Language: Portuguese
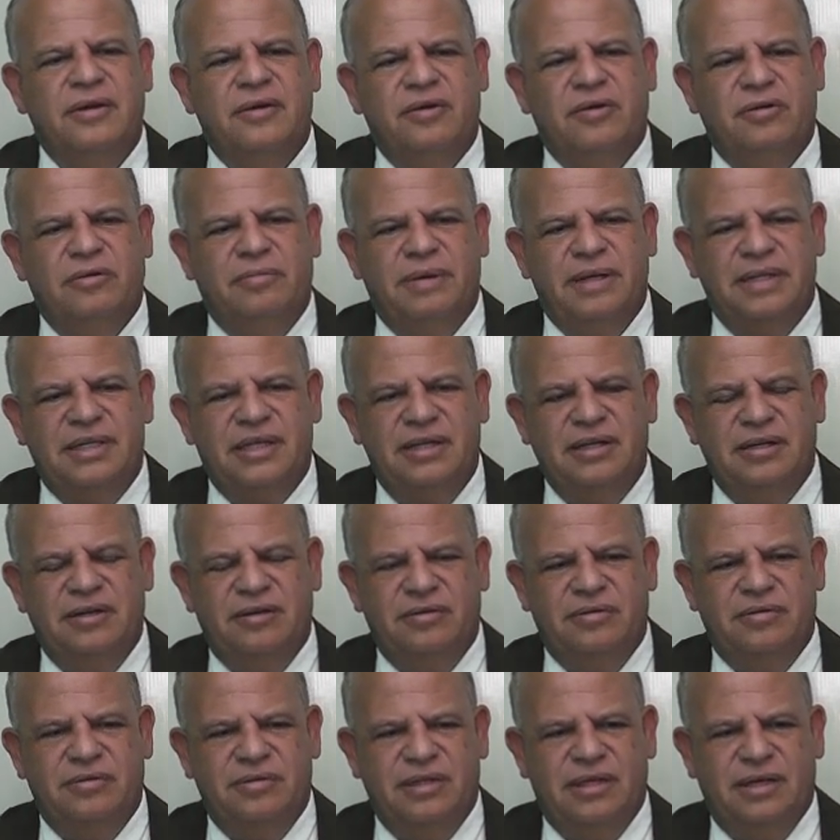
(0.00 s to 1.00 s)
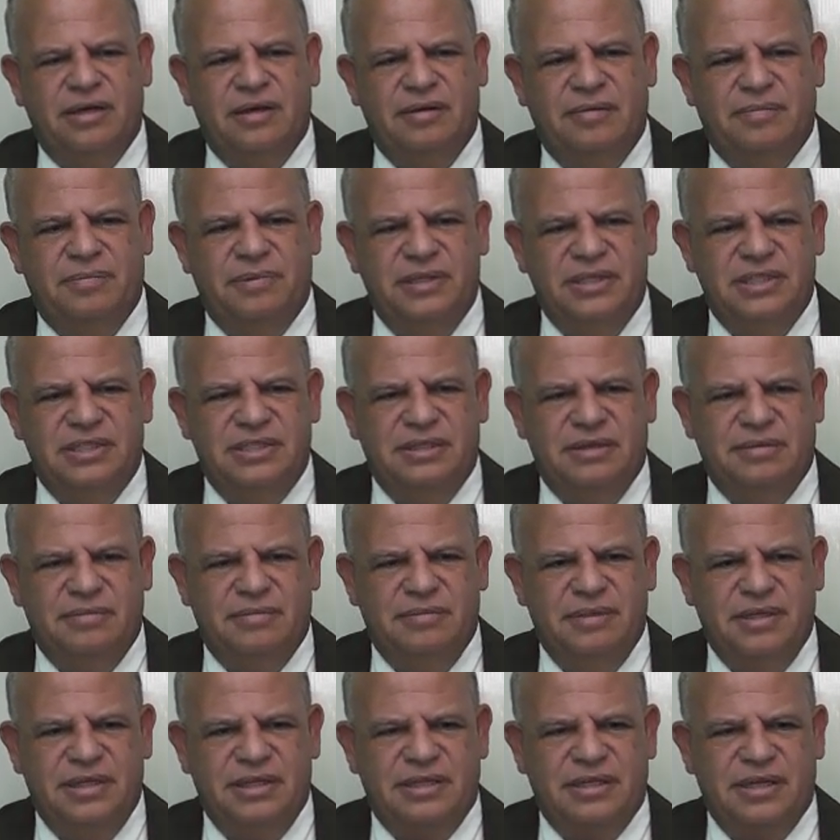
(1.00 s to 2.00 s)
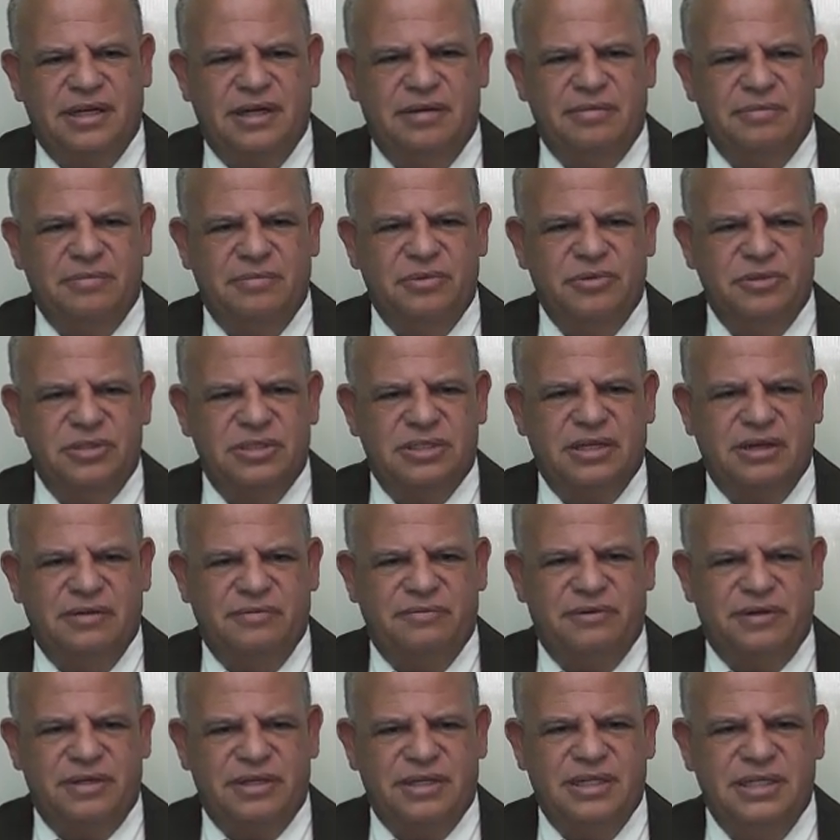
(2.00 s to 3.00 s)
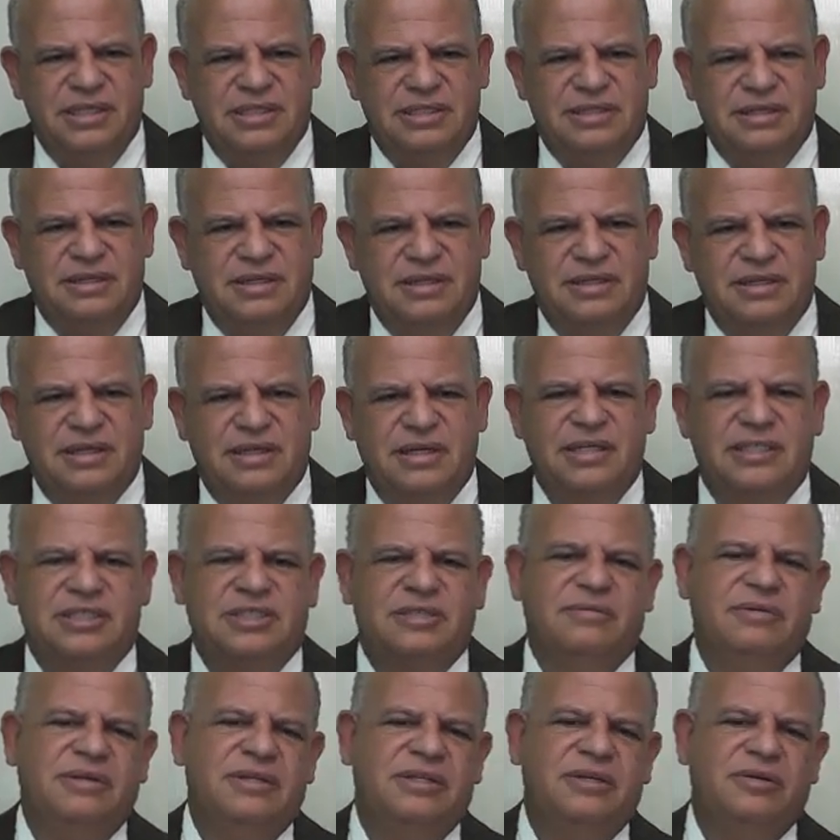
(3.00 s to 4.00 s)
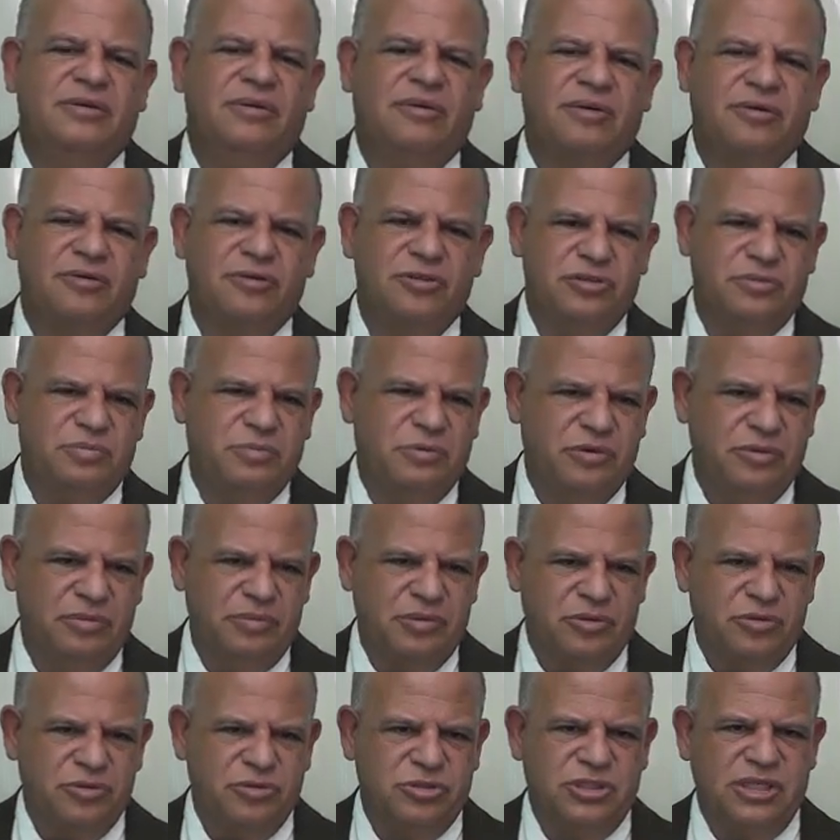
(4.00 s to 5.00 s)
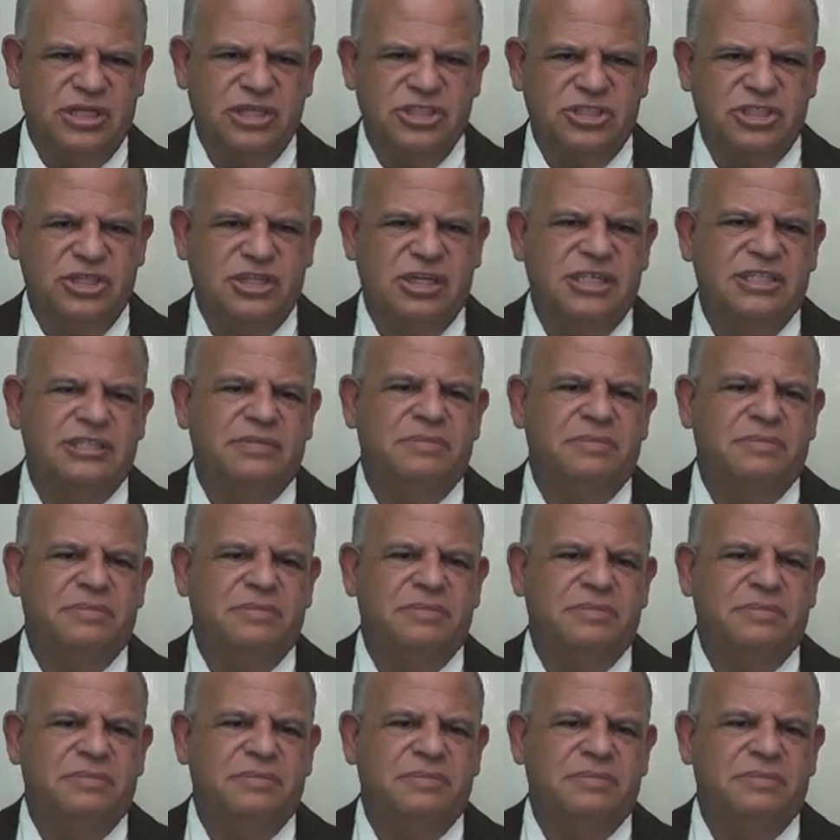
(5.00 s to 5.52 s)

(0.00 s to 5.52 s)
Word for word: O batalhão da Polícia Militar busca fortalecer a integração entre órgãos públicos, entidades